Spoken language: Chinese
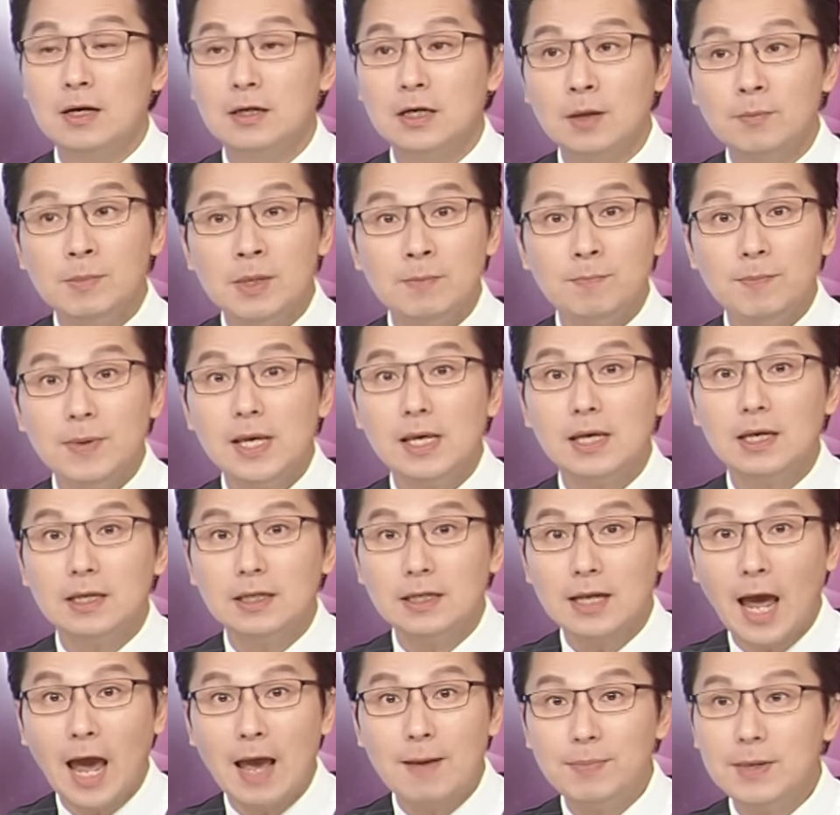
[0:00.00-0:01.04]
人民币、
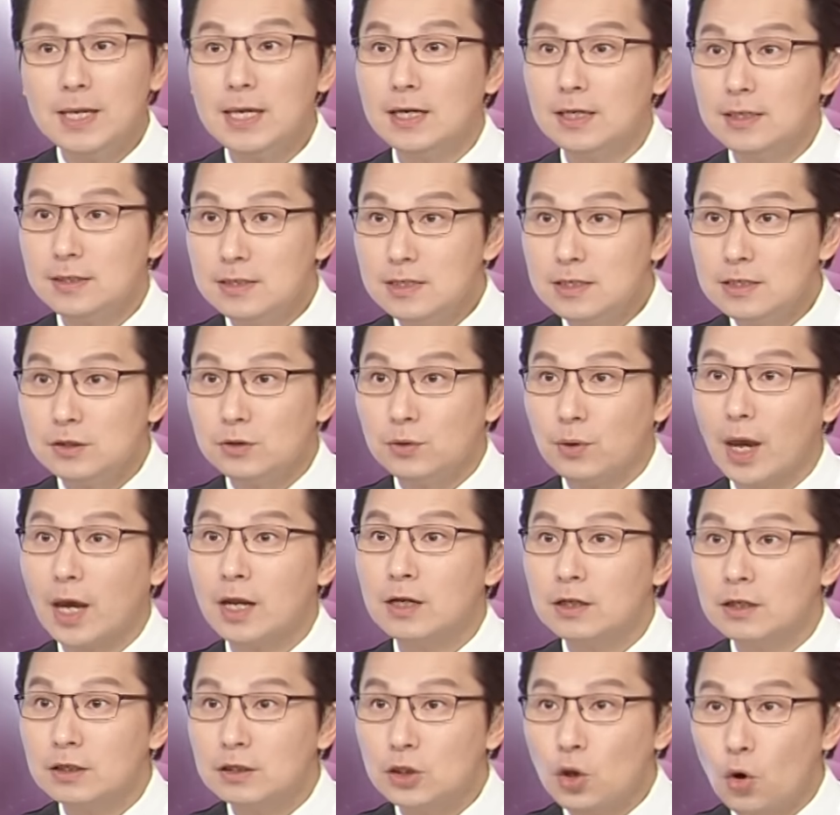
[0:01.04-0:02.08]
台币、日
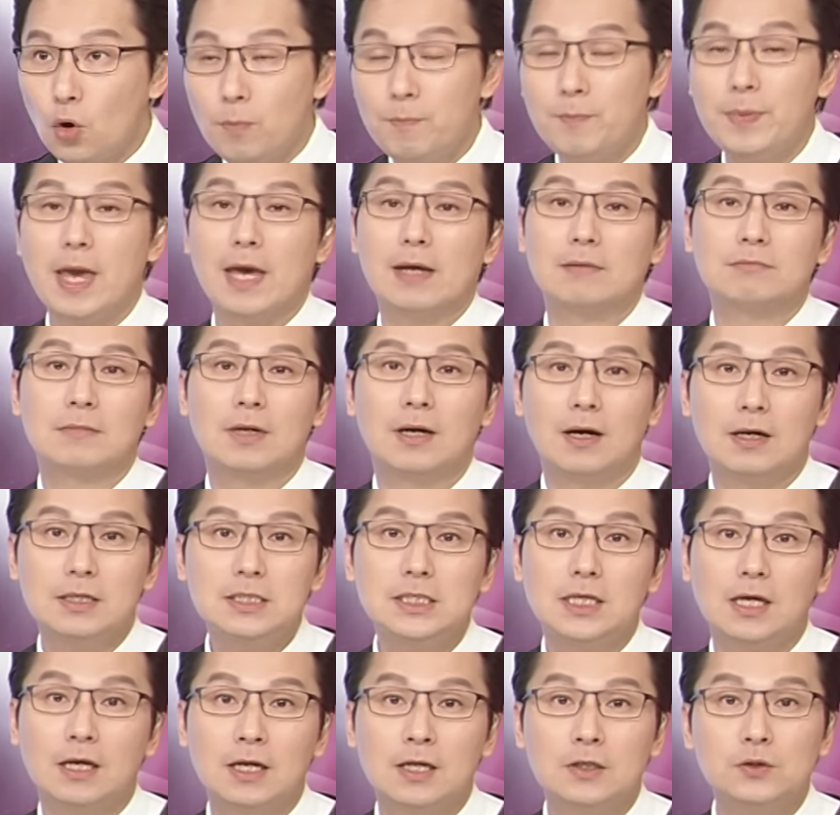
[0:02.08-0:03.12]
元都贬，而
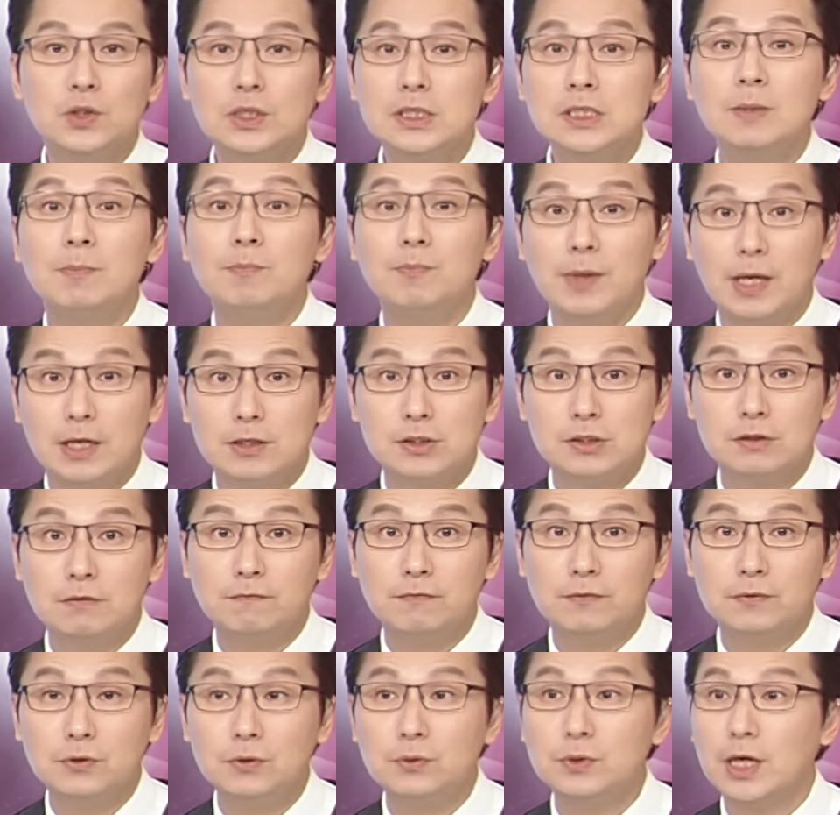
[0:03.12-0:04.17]
且呢，最近贬值
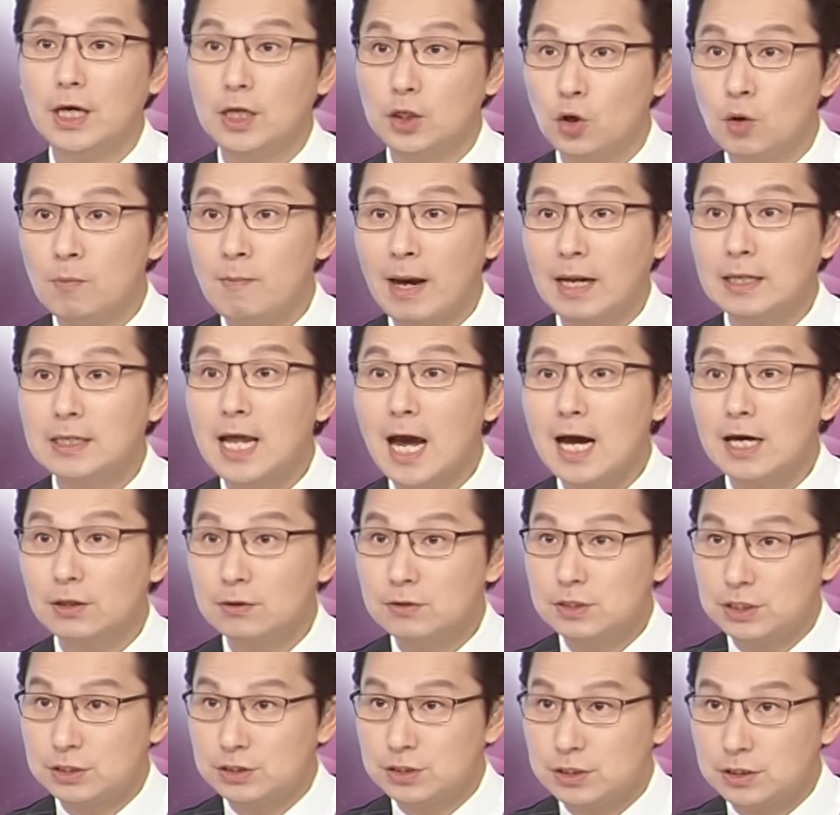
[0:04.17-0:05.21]
幅度也都蛮大，
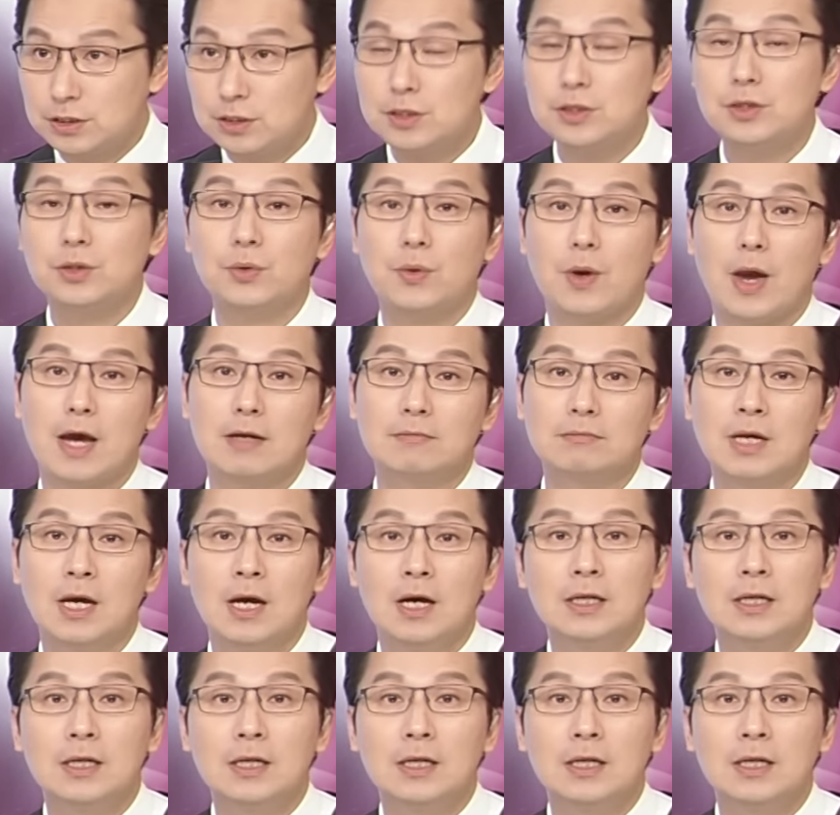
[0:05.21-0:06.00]
尤其是日元。